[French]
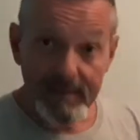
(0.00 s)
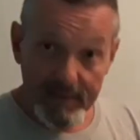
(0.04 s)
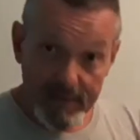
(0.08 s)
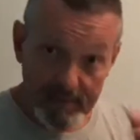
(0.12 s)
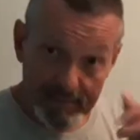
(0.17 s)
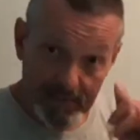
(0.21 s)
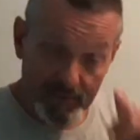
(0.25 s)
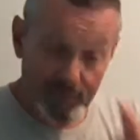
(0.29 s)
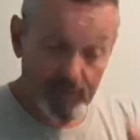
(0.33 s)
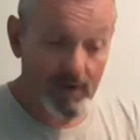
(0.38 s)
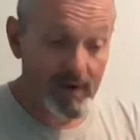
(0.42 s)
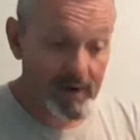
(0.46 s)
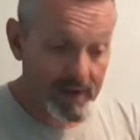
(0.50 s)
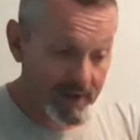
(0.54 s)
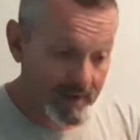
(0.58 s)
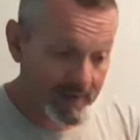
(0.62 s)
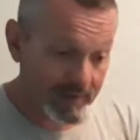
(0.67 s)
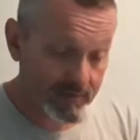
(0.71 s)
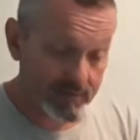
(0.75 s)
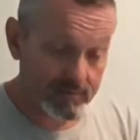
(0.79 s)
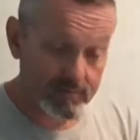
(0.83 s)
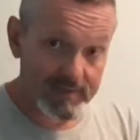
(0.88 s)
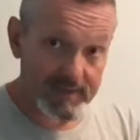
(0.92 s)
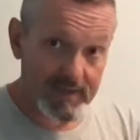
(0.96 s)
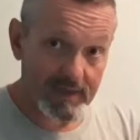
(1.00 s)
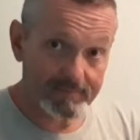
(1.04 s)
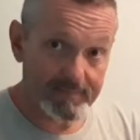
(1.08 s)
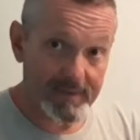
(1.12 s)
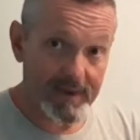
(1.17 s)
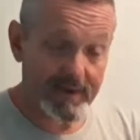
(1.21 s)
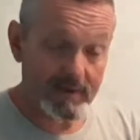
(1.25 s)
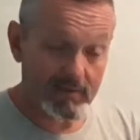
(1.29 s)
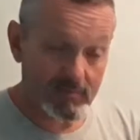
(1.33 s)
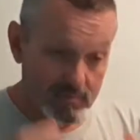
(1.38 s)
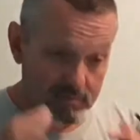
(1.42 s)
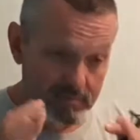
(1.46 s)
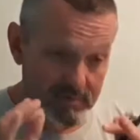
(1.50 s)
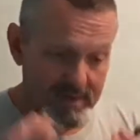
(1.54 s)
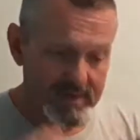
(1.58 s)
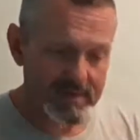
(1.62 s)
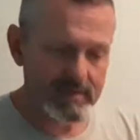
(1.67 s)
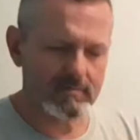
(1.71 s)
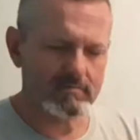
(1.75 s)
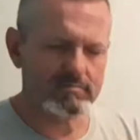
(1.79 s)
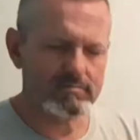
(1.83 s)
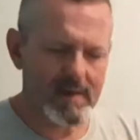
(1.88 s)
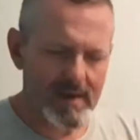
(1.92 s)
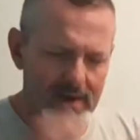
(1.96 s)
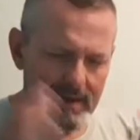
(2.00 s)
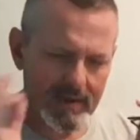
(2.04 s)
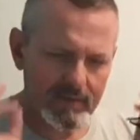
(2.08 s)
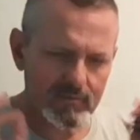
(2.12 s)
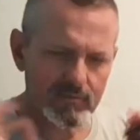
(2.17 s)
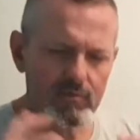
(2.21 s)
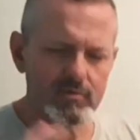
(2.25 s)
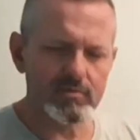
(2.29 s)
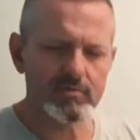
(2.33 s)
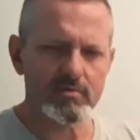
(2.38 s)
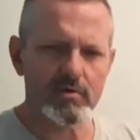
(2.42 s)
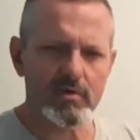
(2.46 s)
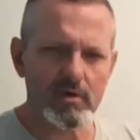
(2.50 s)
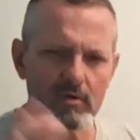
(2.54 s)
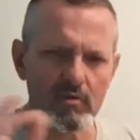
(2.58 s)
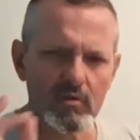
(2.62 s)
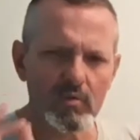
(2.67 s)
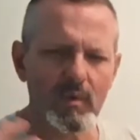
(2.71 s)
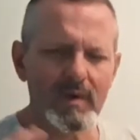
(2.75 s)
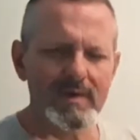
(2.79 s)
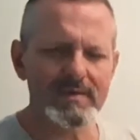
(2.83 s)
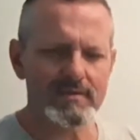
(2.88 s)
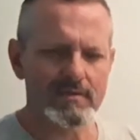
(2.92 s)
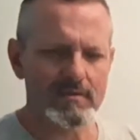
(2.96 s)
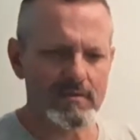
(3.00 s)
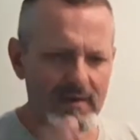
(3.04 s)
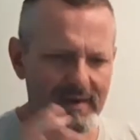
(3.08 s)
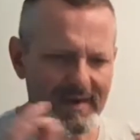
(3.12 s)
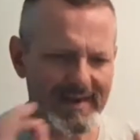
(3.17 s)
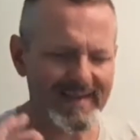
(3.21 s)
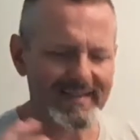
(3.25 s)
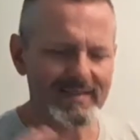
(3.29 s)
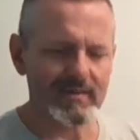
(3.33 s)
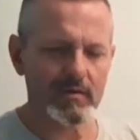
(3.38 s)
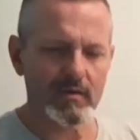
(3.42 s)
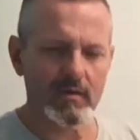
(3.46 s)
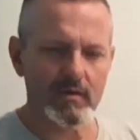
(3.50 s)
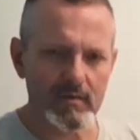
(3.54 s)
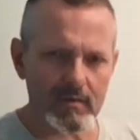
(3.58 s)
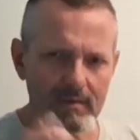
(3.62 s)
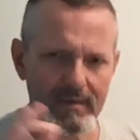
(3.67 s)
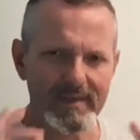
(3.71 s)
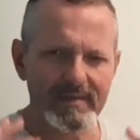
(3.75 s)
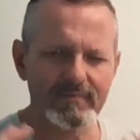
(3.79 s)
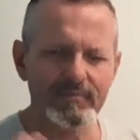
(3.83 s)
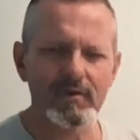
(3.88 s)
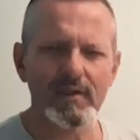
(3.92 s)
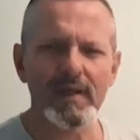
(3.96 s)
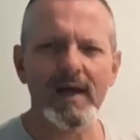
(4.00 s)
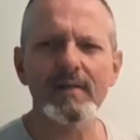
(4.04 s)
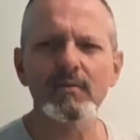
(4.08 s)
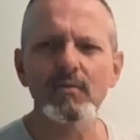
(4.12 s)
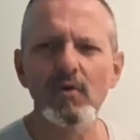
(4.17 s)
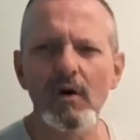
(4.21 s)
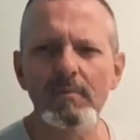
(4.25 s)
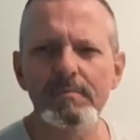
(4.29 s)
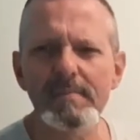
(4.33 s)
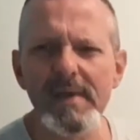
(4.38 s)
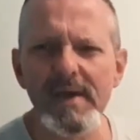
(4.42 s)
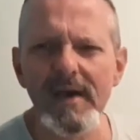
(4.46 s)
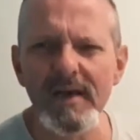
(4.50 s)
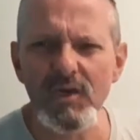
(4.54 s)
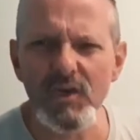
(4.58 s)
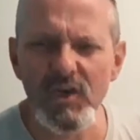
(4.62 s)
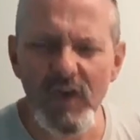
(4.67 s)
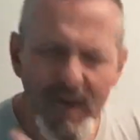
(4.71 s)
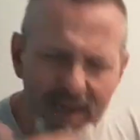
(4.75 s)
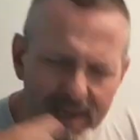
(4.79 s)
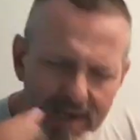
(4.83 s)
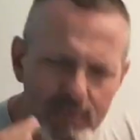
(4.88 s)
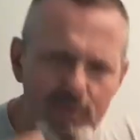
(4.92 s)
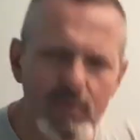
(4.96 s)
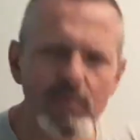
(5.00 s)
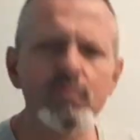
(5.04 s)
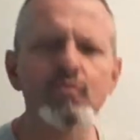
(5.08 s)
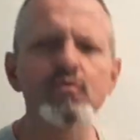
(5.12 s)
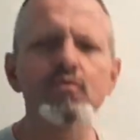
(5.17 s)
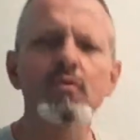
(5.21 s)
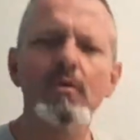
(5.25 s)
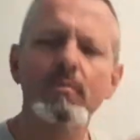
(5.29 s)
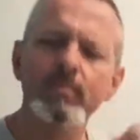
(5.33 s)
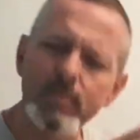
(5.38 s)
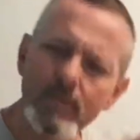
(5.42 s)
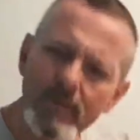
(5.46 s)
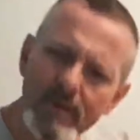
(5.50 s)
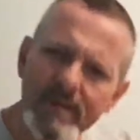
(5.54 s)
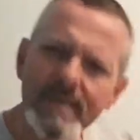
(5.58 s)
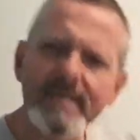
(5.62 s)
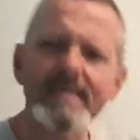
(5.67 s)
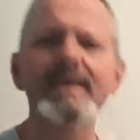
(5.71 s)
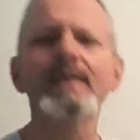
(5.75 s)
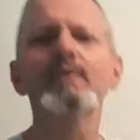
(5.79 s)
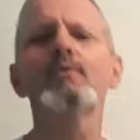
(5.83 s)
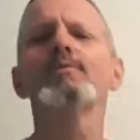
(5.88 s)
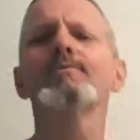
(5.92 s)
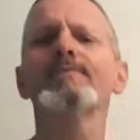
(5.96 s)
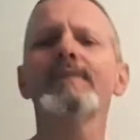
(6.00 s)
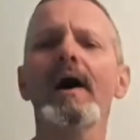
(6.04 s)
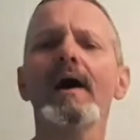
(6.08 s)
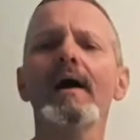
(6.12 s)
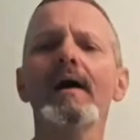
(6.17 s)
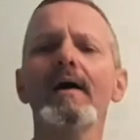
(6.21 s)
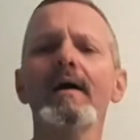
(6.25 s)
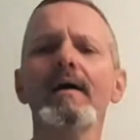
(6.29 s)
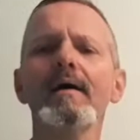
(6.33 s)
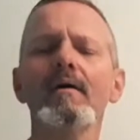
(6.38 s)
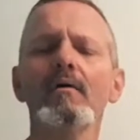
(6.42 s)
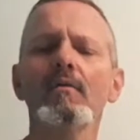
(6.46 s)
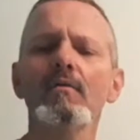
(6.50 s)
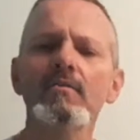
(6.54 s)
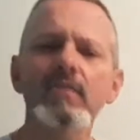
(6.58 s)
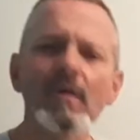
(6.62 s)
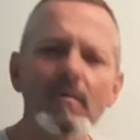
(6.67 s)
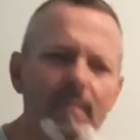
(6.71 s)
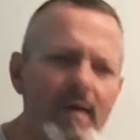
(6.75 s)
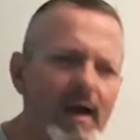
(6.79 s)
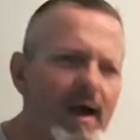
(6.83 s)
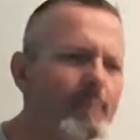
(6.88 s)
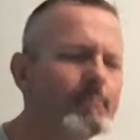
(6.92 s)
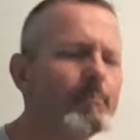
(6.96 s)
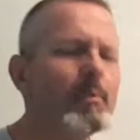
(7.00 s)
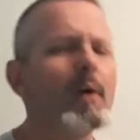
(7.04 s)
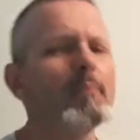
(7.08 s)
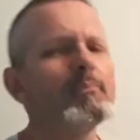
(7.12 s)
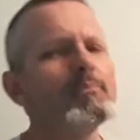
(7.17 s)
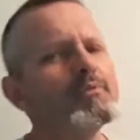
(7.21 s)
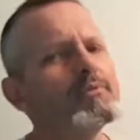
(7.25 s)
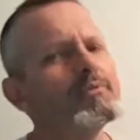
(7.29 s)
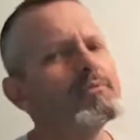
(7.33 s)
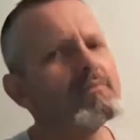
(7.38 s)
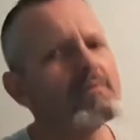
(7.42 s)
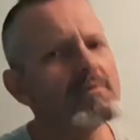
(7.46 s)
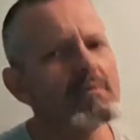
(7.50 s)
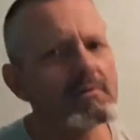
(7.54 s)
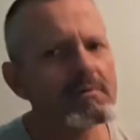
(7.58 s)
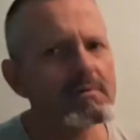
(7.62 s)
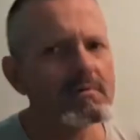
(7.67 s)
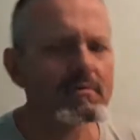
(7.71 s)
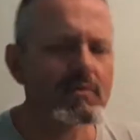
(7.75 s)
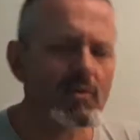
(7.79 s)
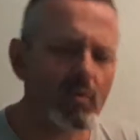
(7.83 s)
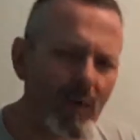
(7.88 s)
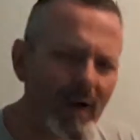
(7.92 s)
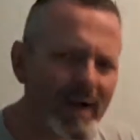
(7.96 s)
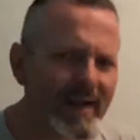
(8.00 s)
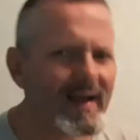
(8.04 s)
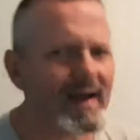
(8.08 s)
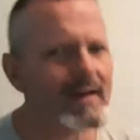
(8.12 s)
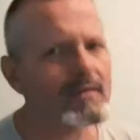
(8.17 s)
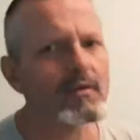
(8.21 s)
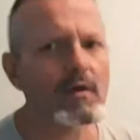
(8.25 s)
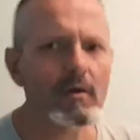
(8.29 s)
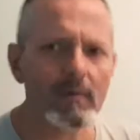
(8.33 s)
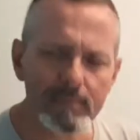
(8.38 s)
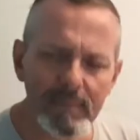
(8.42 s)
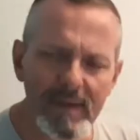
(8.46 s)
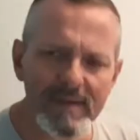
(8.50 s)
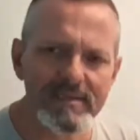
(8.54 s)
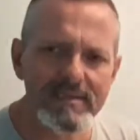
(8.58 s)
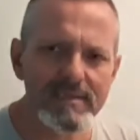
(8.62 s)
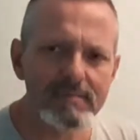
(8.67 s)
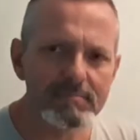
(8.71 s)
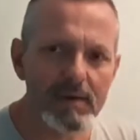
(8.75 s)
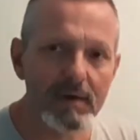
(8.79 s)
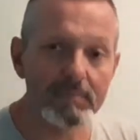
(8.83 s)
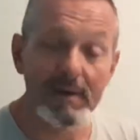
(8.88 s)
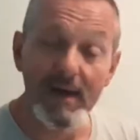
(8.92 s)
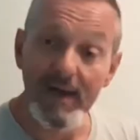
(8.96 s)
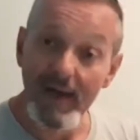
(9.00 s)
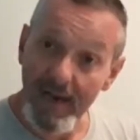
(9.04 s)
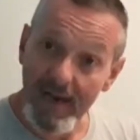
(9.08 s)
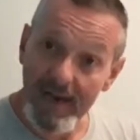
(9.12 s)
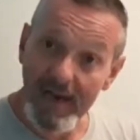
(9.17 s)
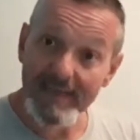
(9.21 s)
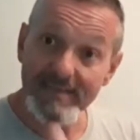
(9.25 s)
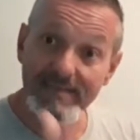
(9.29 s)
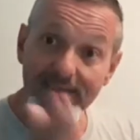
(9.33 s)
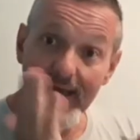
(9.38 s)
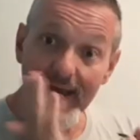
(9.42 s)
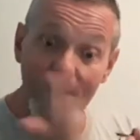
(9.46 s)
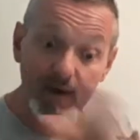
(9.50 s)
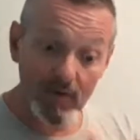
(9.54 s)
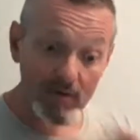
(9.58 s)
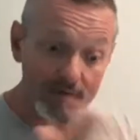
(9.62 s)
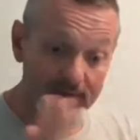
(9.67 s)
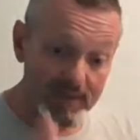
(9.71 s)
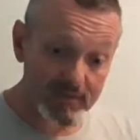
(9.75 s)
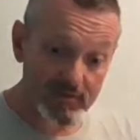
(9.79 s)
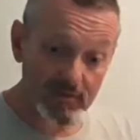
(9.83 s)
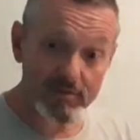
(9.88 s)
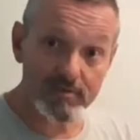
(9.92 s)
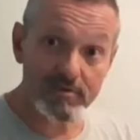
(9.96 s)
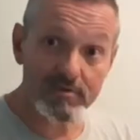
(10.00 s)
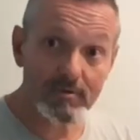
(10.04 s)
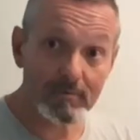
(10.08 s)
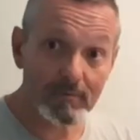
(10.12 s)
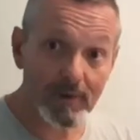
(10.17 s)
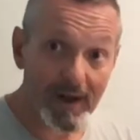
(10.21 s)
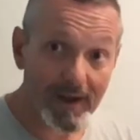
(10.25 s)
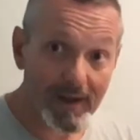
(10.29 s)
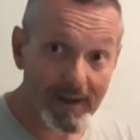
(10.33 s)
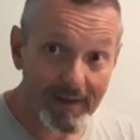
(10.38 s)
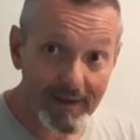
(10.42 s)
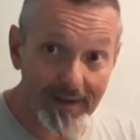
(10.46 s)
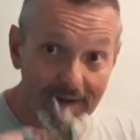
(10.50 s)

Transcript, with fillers: Il va falloir qu'on s'appelle tous les soirs à 2h, 3h, 4h. Il faudra dormir chacun notre tour pour guider l'autre. On dormira pas plus de 3 quarts d'heure maximum. Classe 40, attention. Hein.